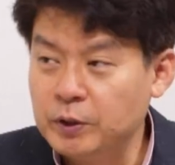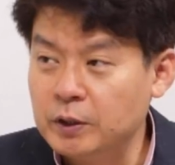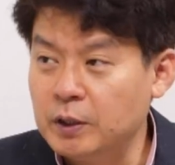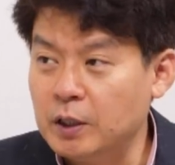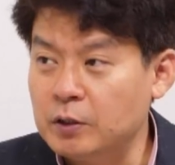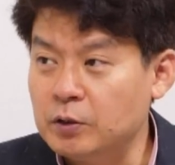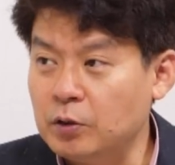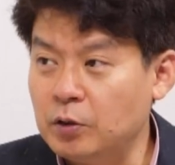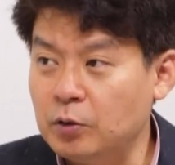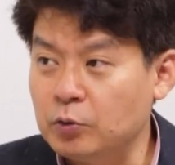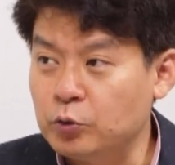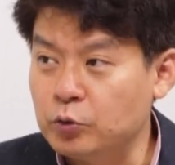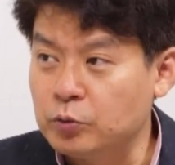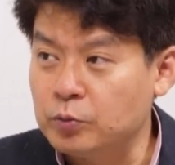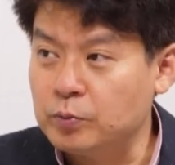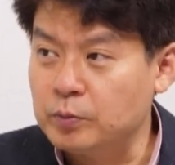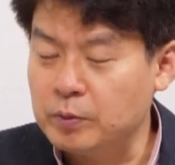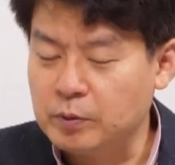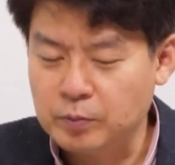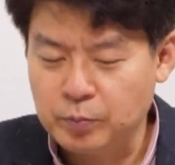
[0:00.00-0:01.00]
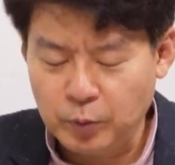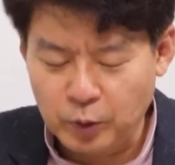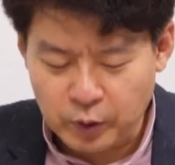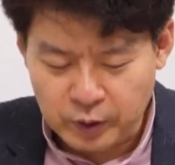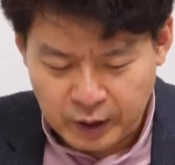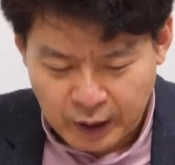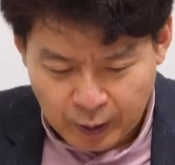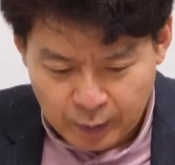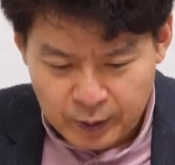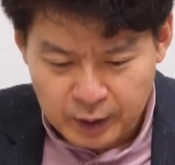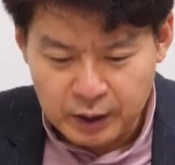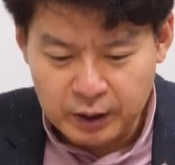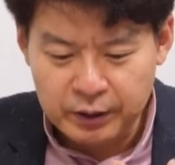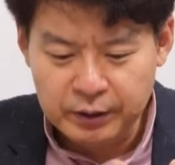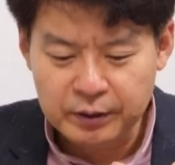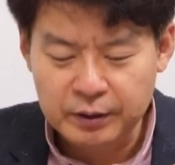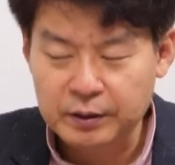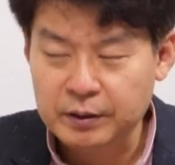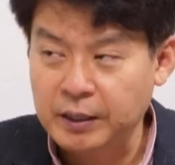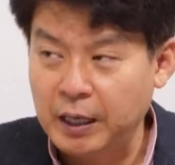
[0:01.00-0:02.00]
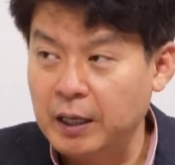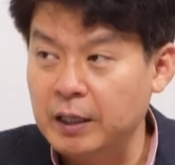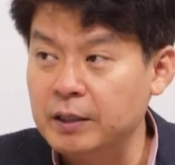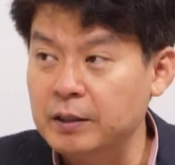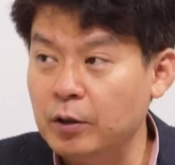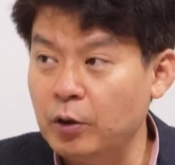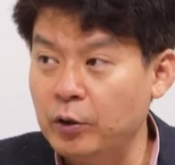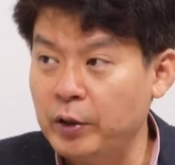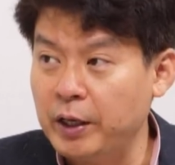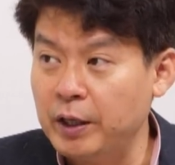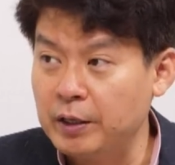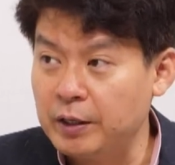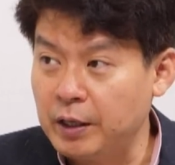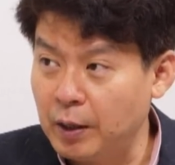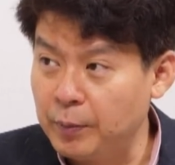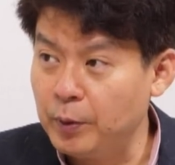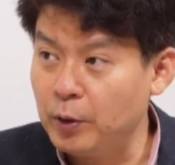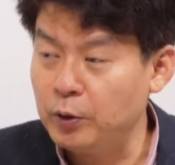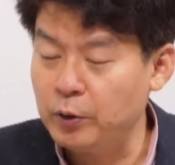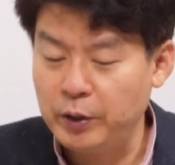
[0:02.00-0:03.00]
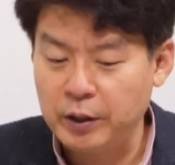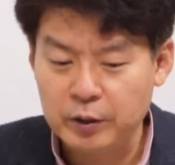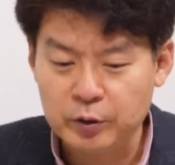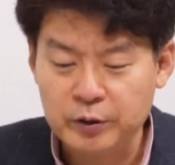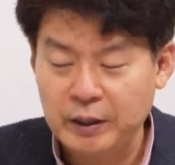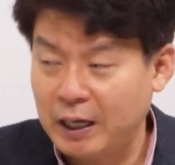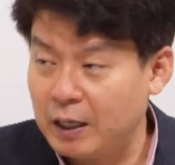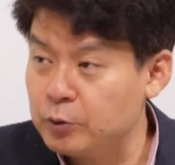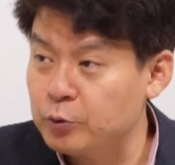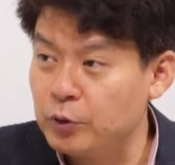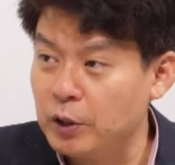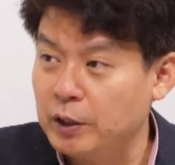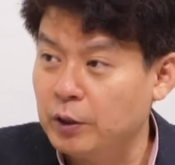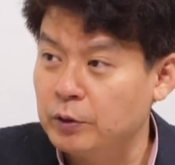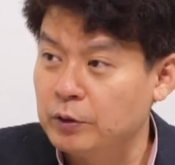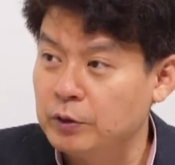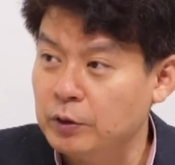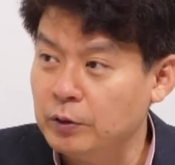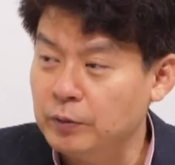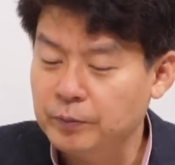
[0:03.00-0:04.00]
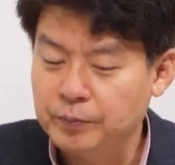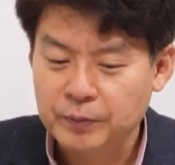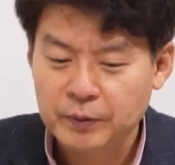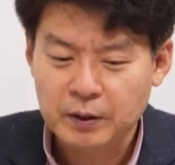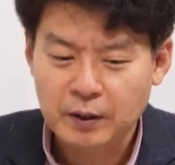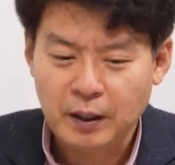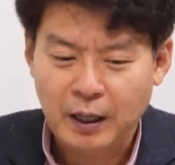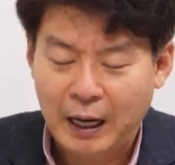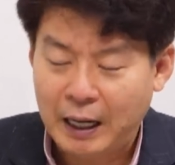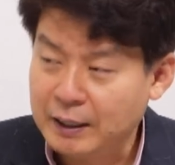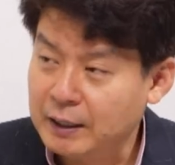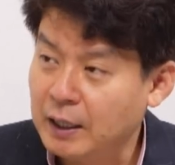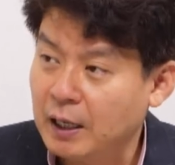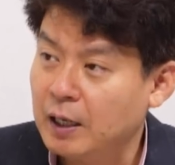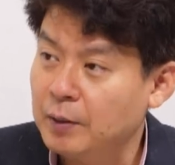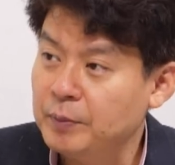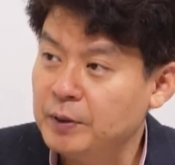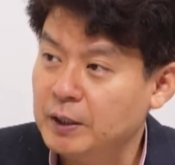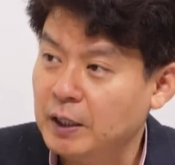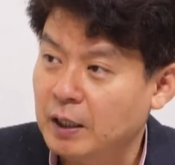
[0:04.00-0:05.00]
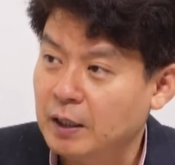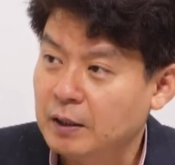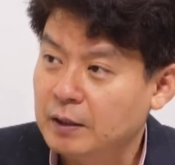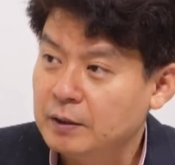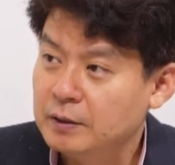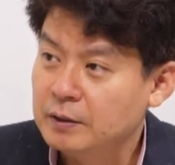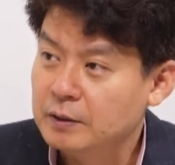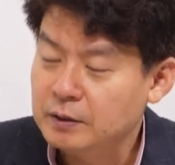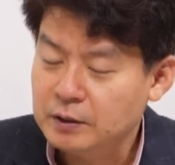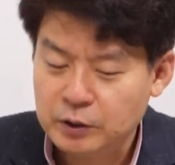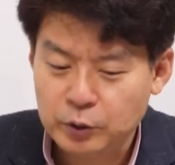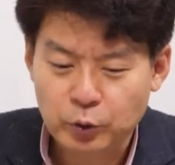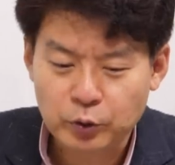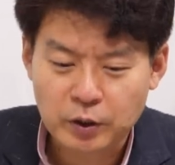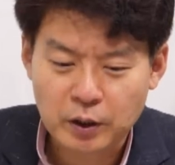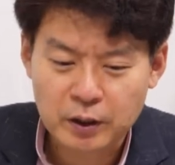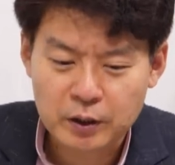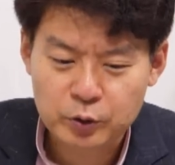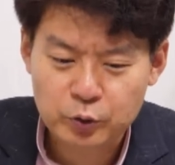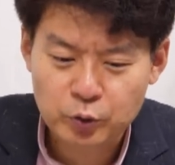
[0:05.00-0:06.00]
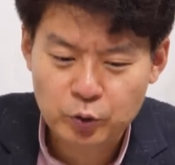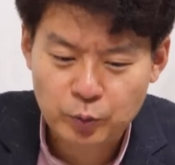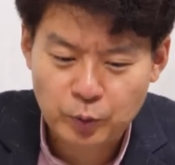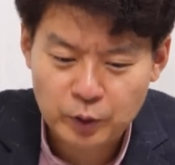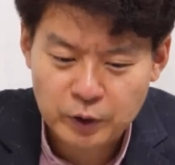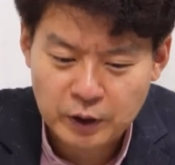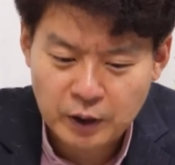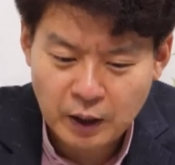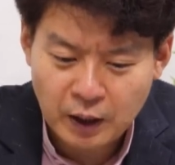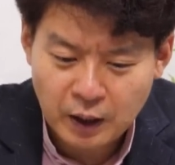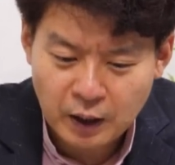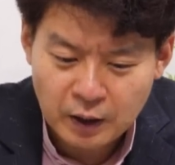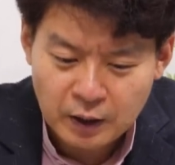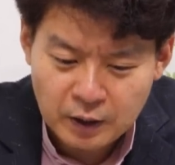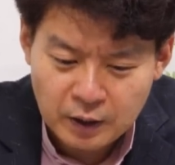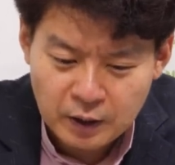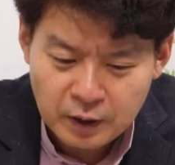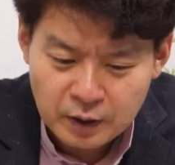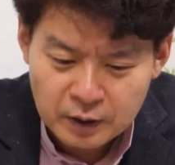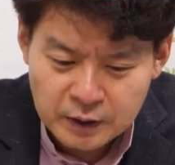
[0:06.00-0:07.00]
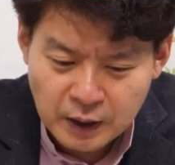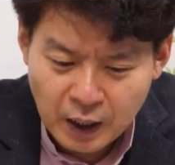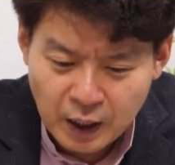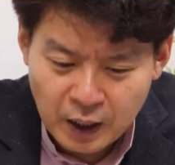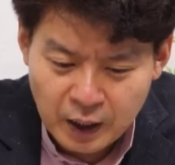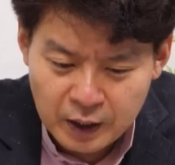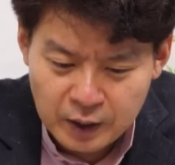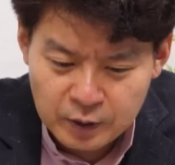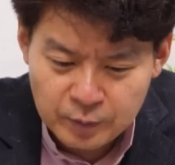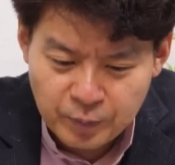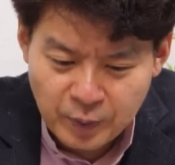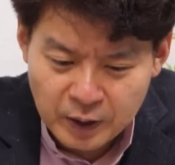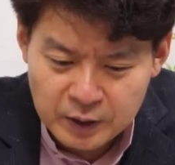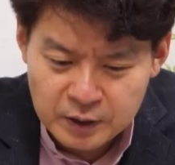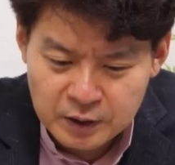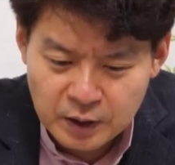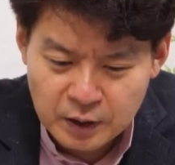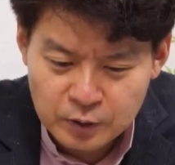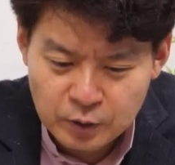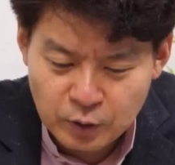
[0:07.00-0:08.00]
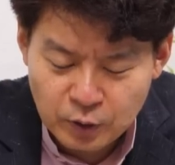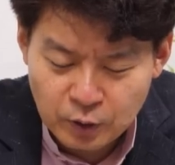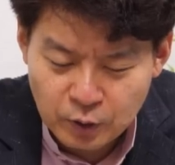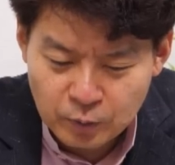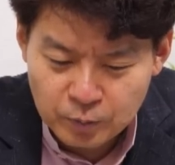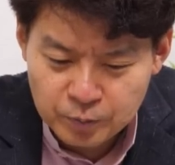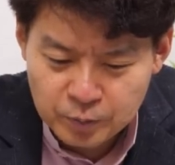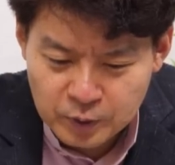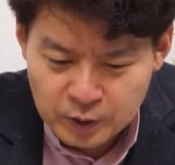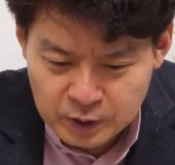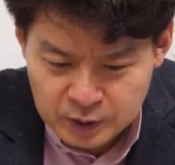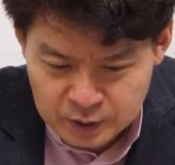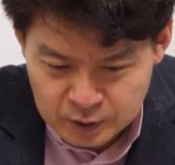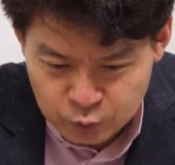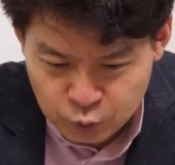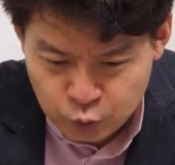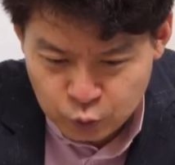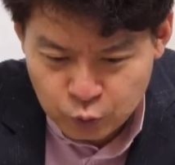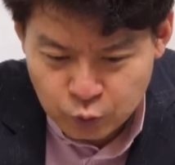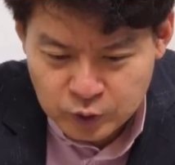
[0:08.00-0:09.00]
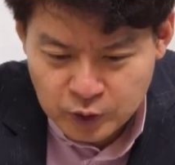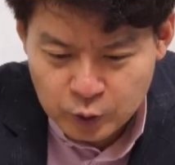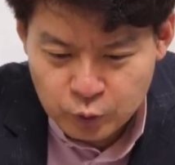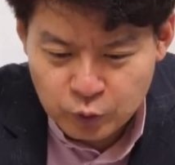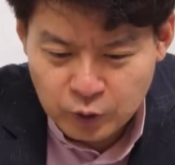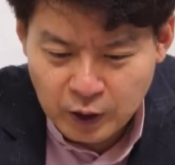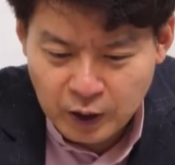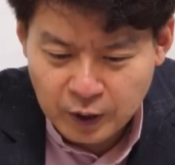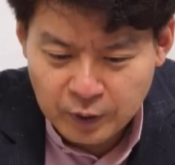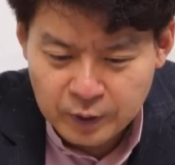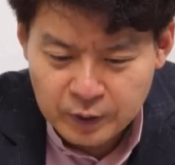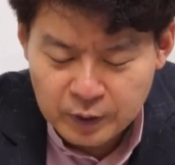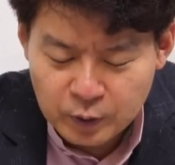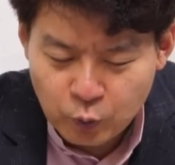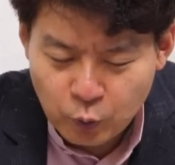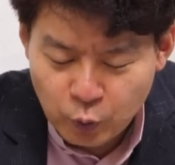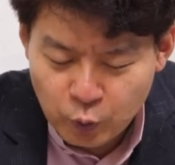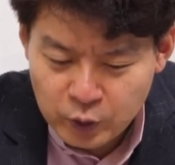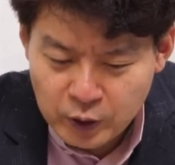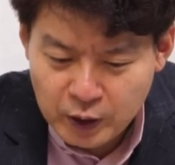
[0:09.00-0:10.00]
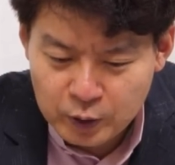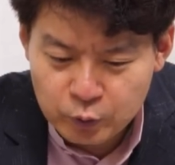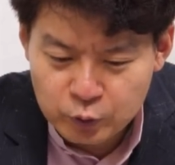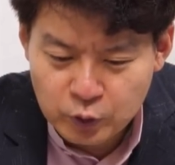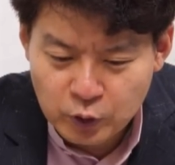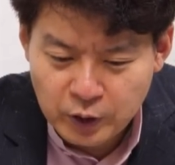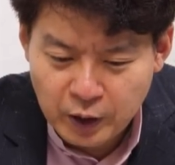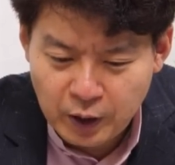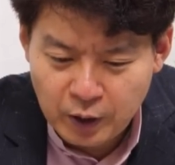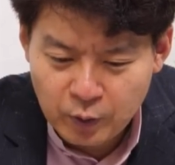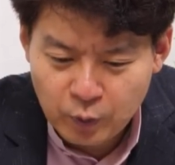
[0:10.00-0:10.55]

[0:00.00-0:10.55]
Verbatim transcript: 돼서 뭐 개인 개인 여행 개별 여행으로 나갈 수가 있거든요 안 나갑니다 7월달 기준으로 보니까 상하이 베이징에서 그 출국자 수가 코로나19 전에